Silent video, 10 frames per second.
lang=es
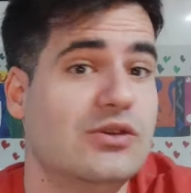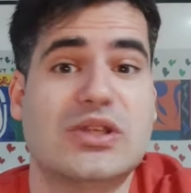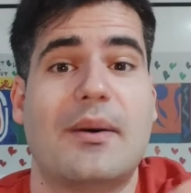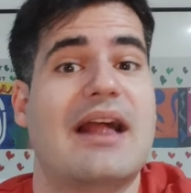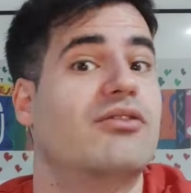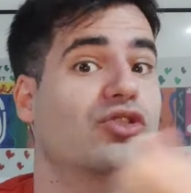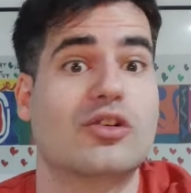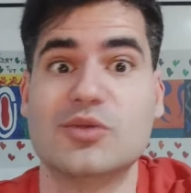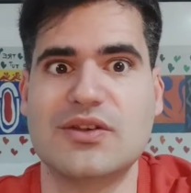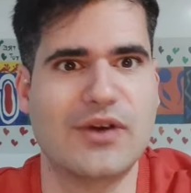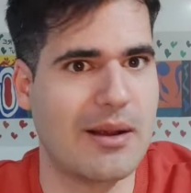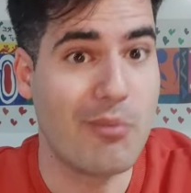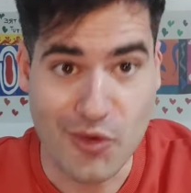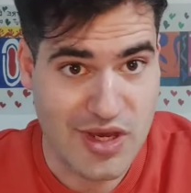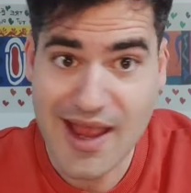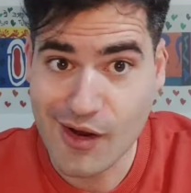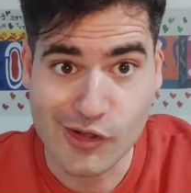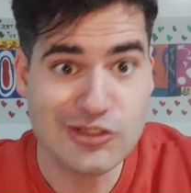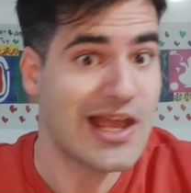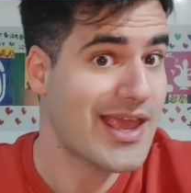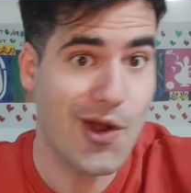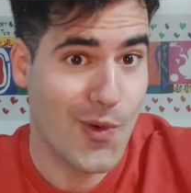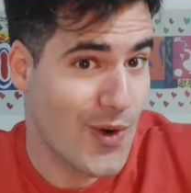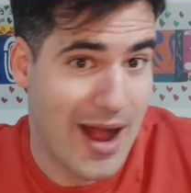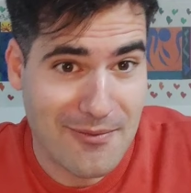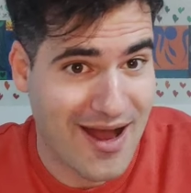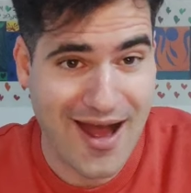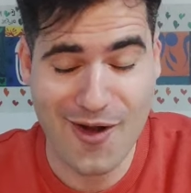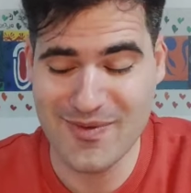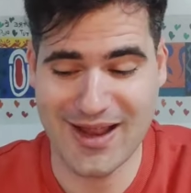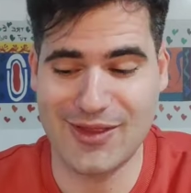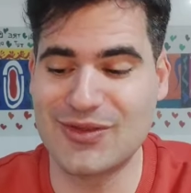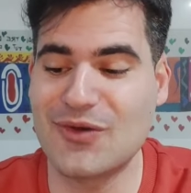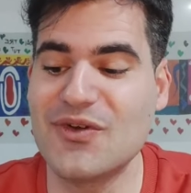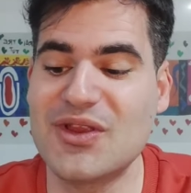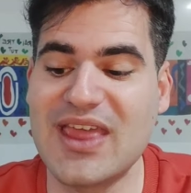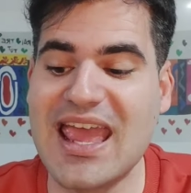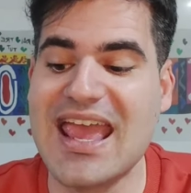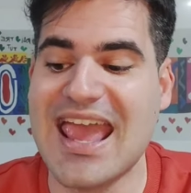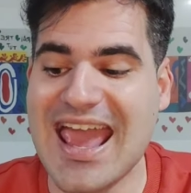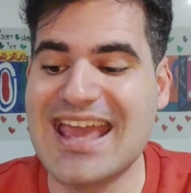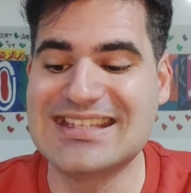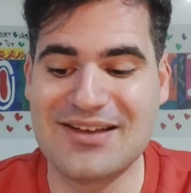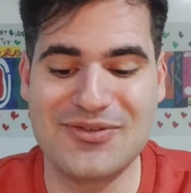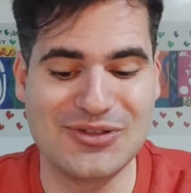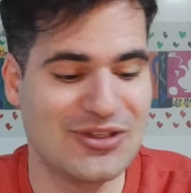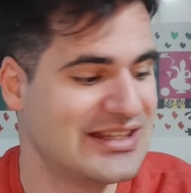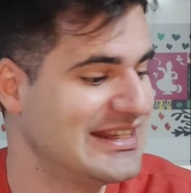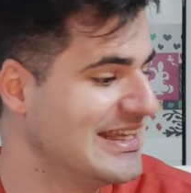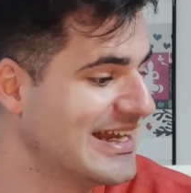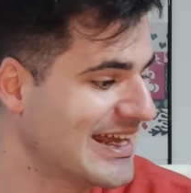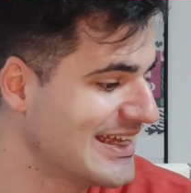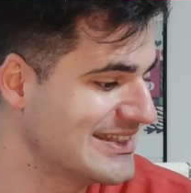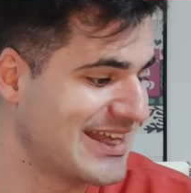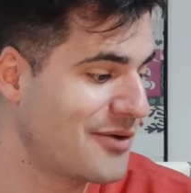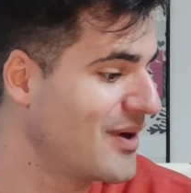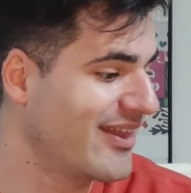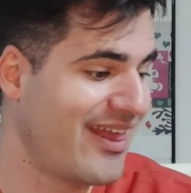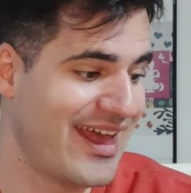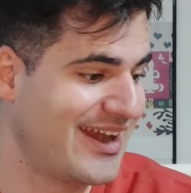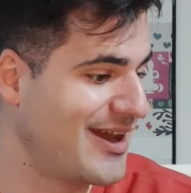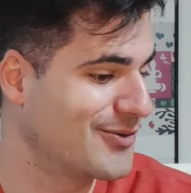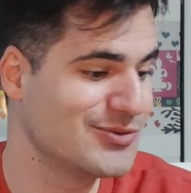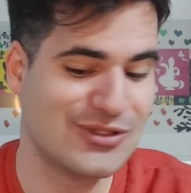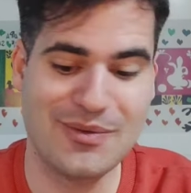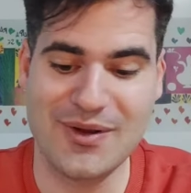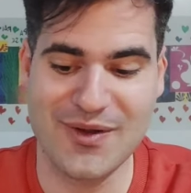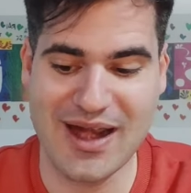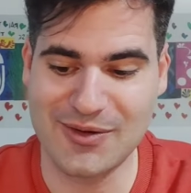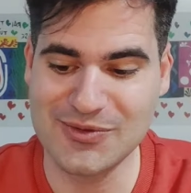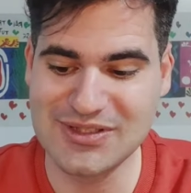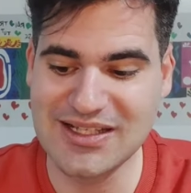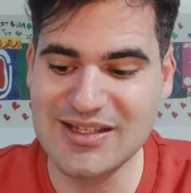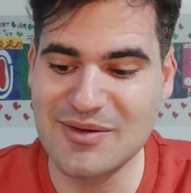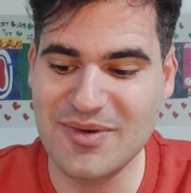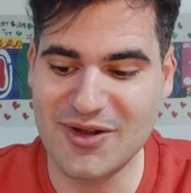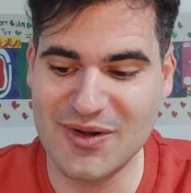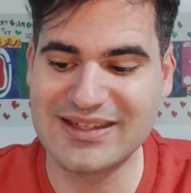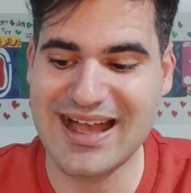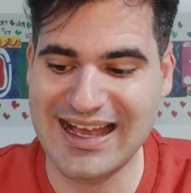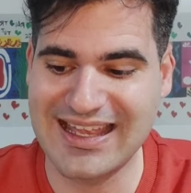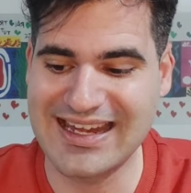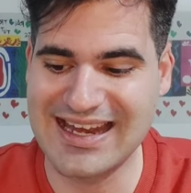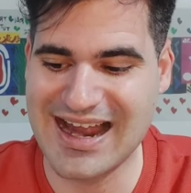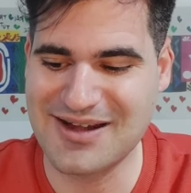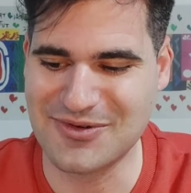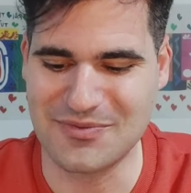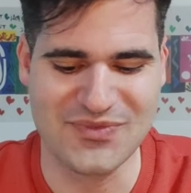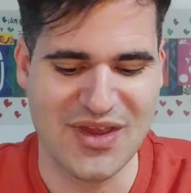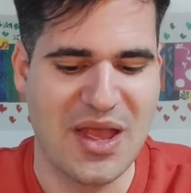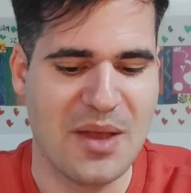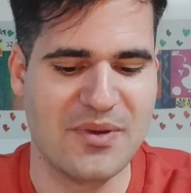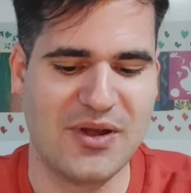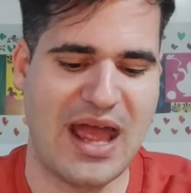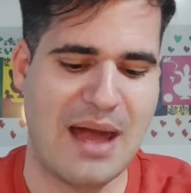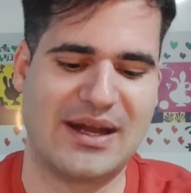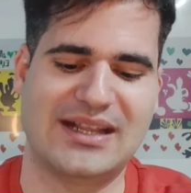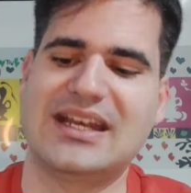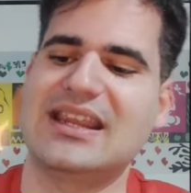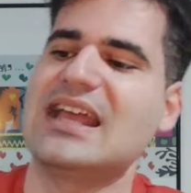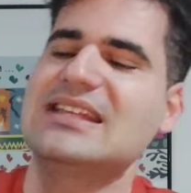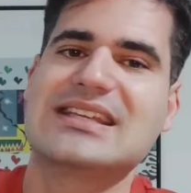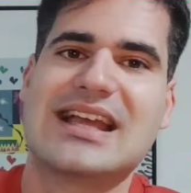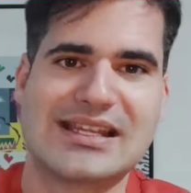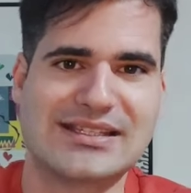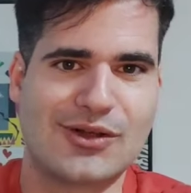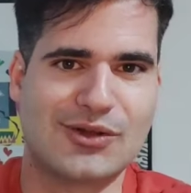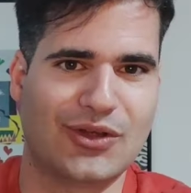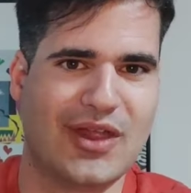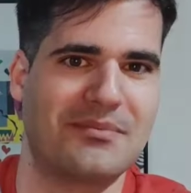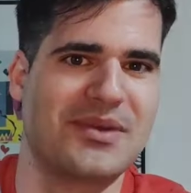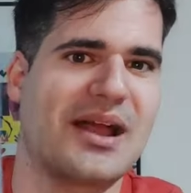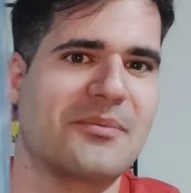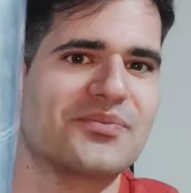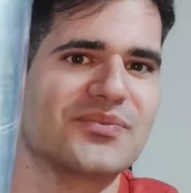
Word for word: usaba la foto como si fueran muñecos y jugaba a Operación Triunfo. Entonces, esas fotos tienen que estar guardadas en algún sobre o en algún sitio, pero no están aquí en el álbum. Pero a partir de ahí sí que las tengo todas, mira.